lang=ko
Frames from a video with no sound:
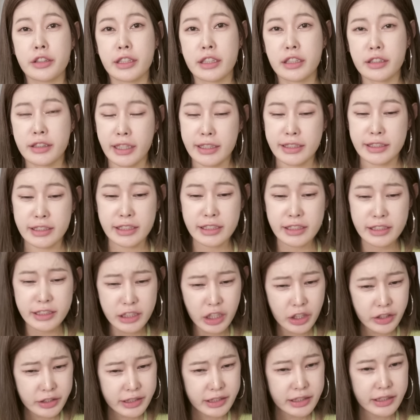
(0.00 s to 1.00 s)
이렇게
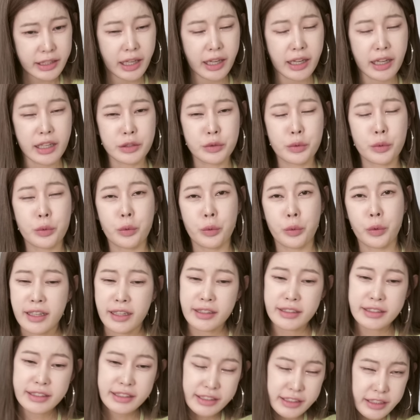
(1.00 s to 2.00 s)
스쳐 지나가도
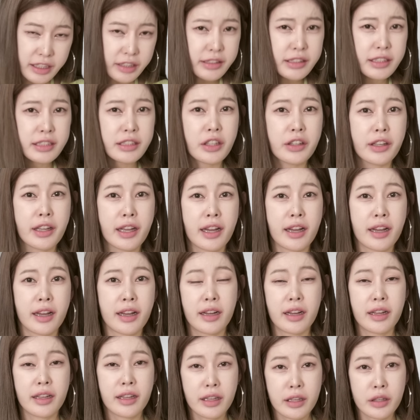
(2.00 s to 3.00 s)

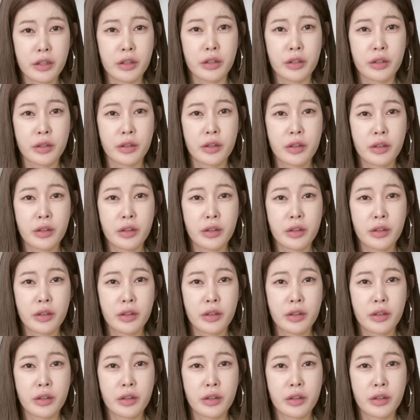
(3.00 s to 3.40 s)
쓰러뜨려야 해요.